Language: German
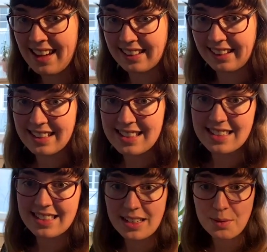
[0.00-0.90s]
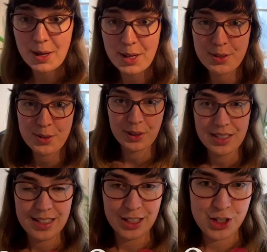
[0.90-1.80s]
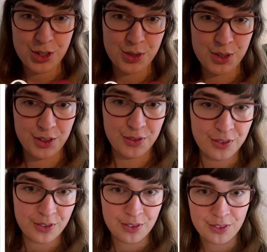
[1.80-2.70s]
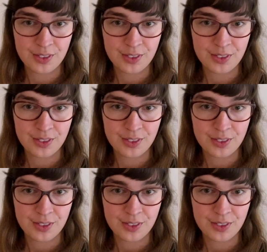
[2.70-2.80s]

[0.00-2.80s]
Er dreht sich immer so richtig schön